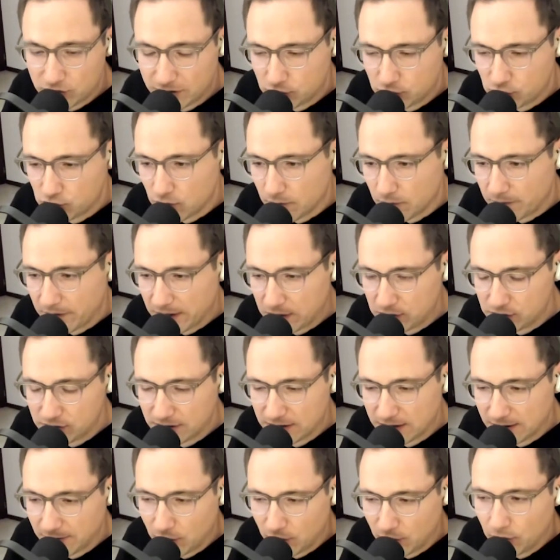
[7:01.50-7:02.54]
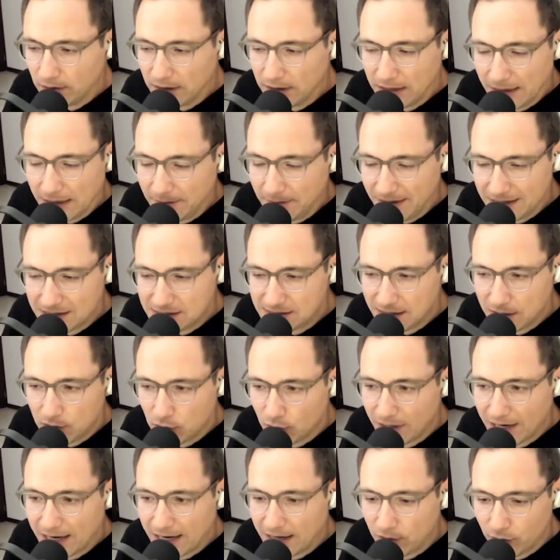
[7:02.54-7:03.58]
a tus compañeros de trabajo, la vida sin
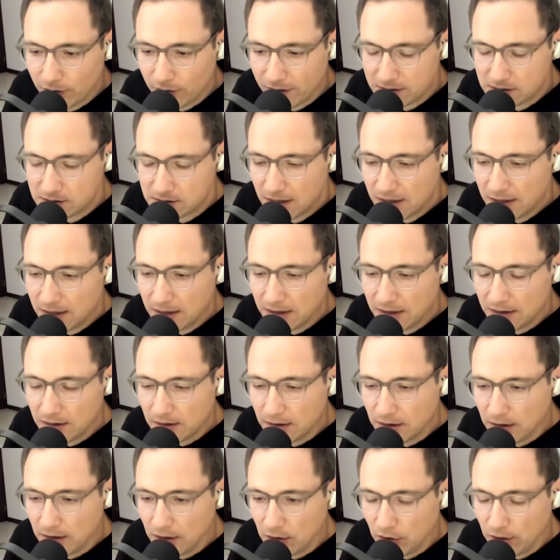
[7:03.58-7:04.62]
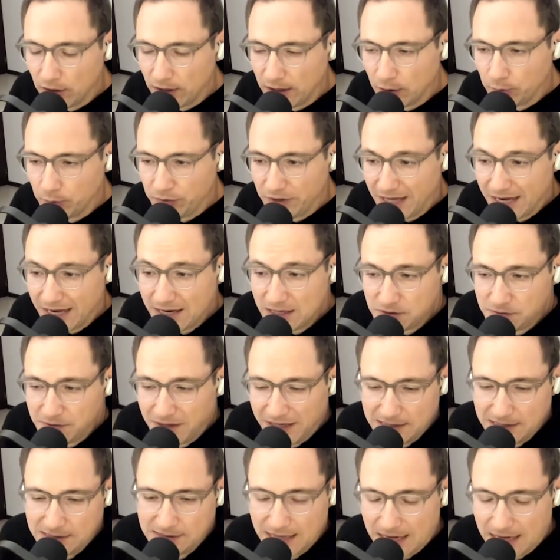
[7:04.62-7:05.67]
lugar a dudas eh, obtienes
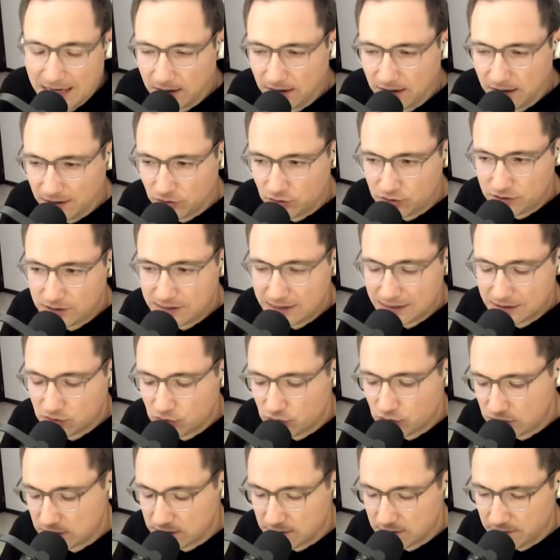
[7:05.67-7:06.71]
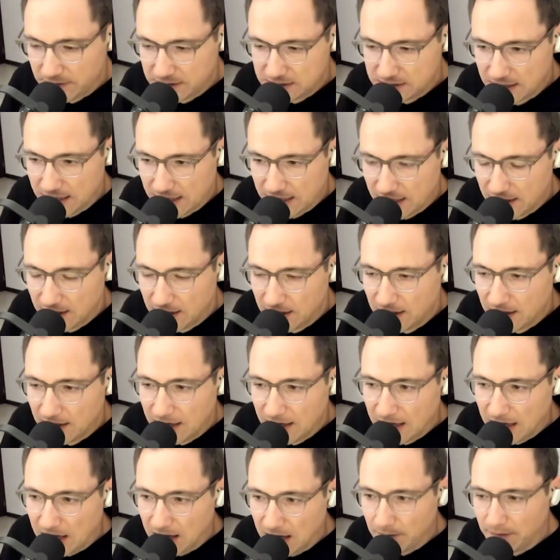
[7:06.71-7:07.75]
bienestar y entonces las cosas empiezan a,
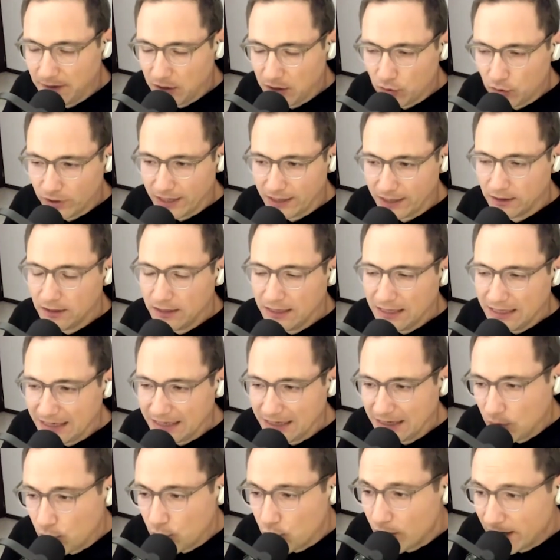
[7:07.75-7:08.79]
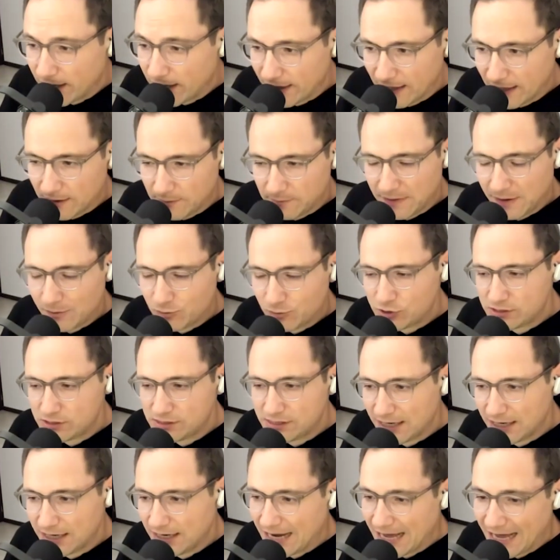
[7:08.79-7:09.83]
a mejorar. Recuerda, vamos a
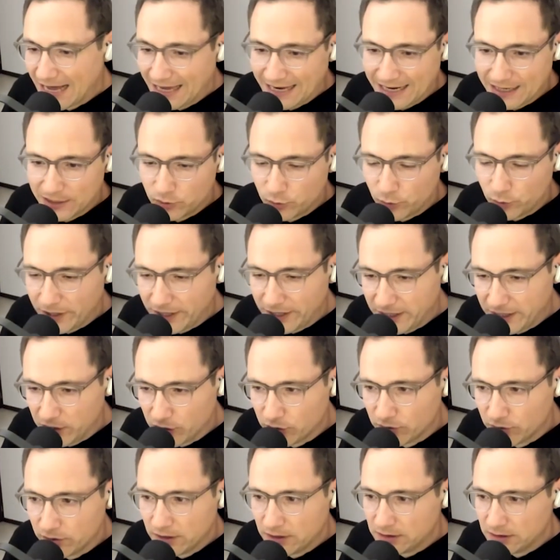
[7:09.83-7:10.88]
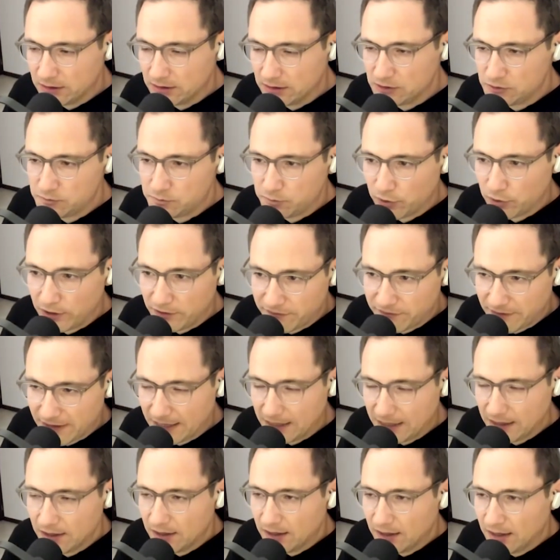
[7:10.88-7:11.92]
estar en iHeartRadio, en
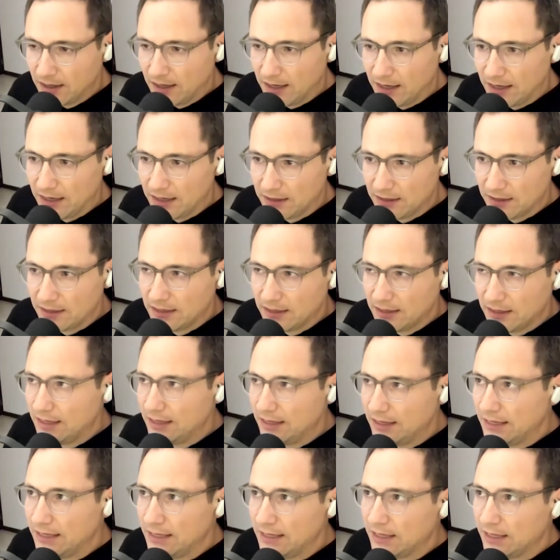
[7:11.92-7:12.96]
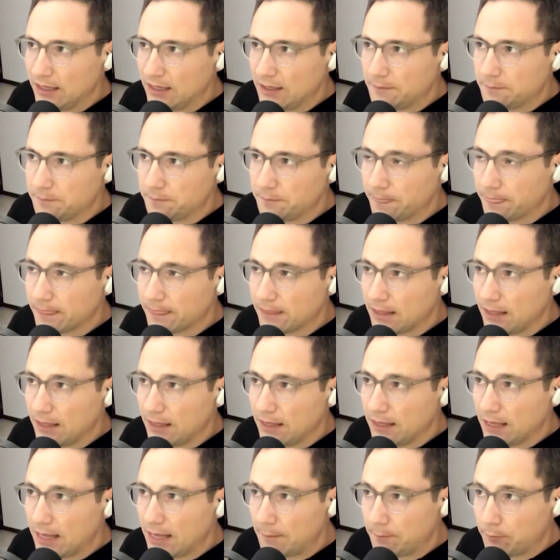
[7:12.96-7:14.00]
Spotify, en eh,
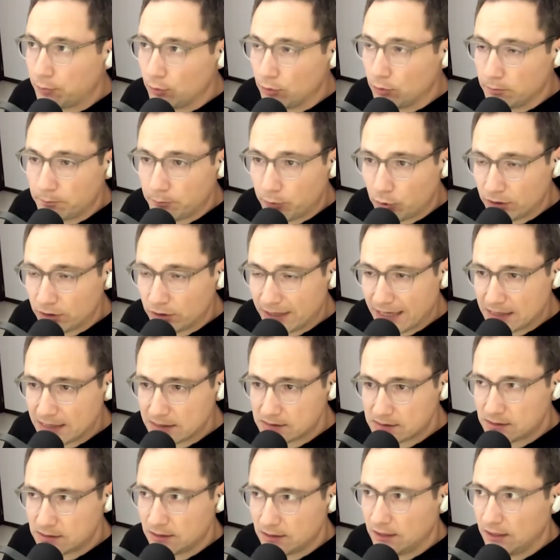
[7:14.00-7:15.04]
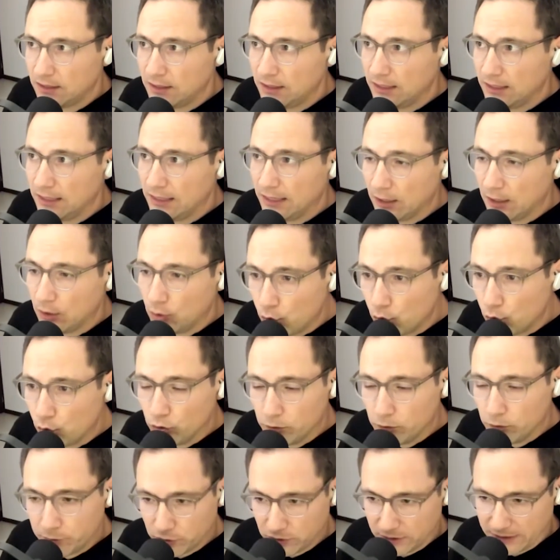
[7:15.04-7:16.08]
Apple Podcast y en
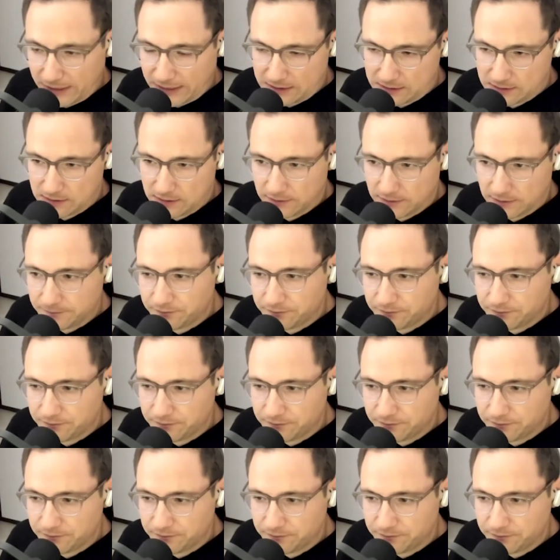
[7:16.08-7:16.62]
Google Podcast.